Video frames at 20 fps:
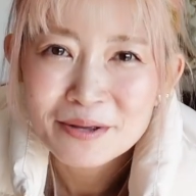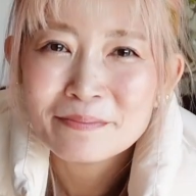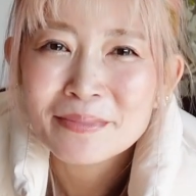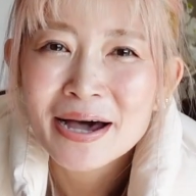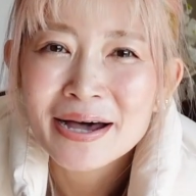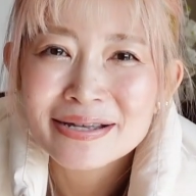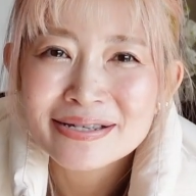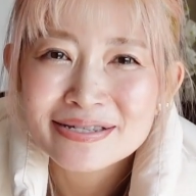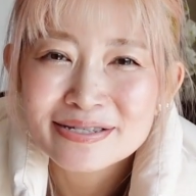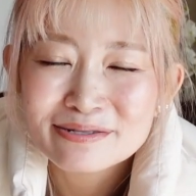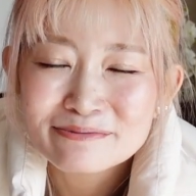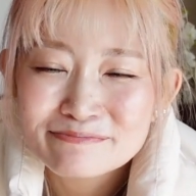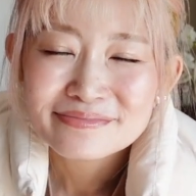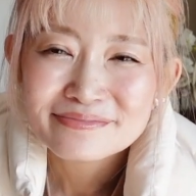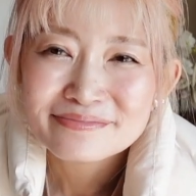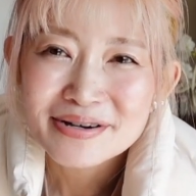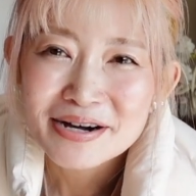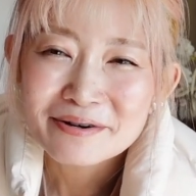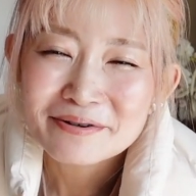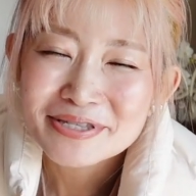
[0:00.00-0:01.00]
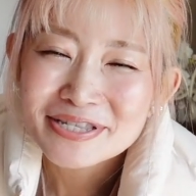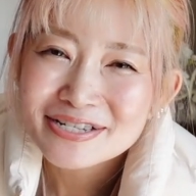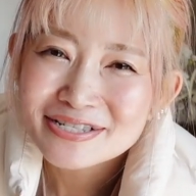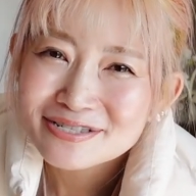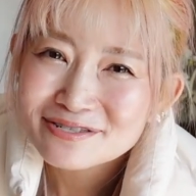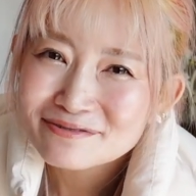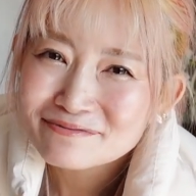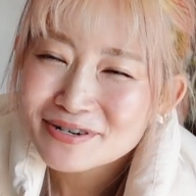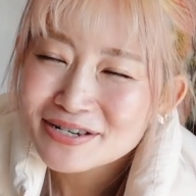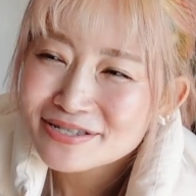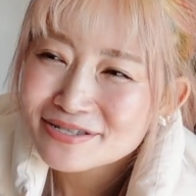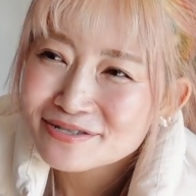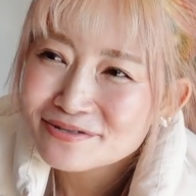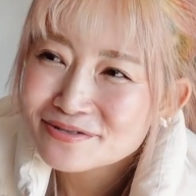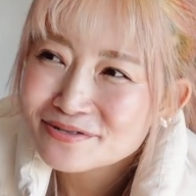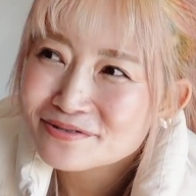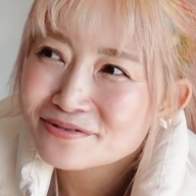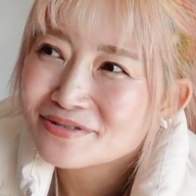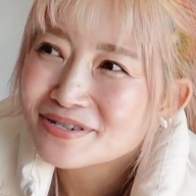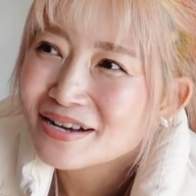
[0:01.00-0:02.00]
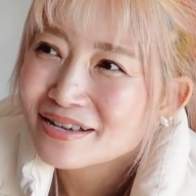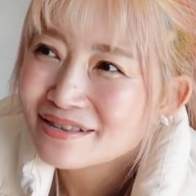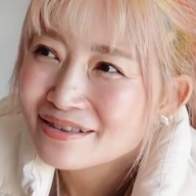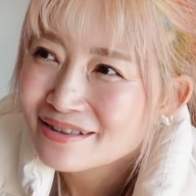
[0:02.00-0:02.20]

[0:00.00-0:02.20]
います。まあ、私のファッション動画っ